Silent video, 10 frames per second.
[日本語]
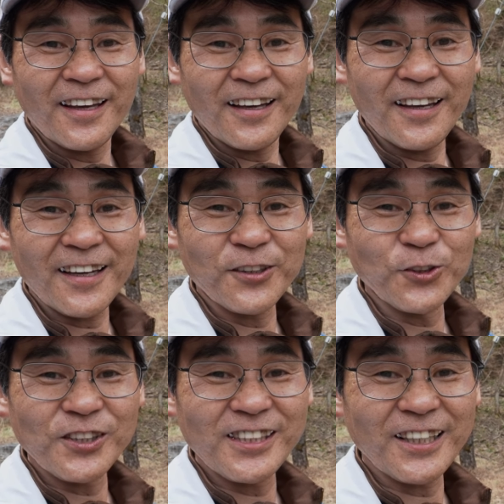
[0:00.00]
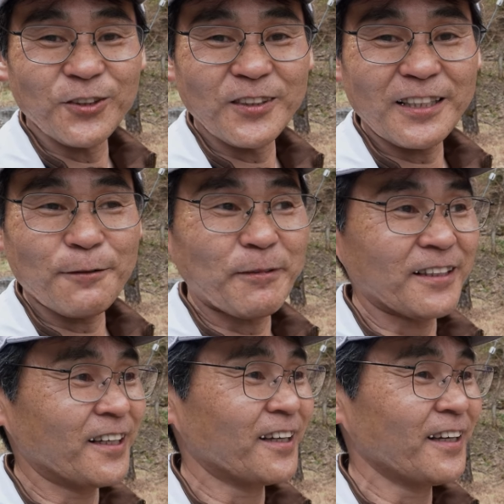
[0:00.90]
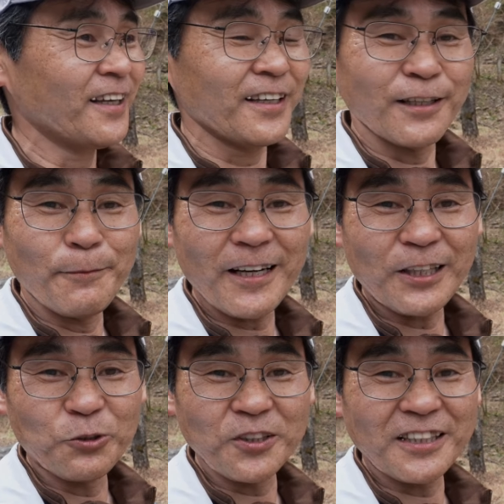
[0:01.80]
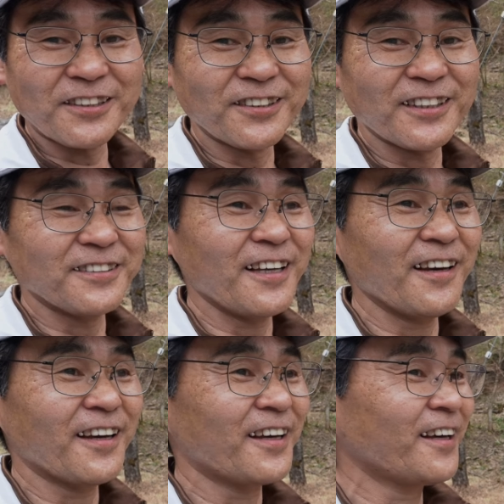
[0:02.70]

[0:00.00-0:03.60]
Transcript: えー、この時期こんなにやっぱり山から降りてくるんですね、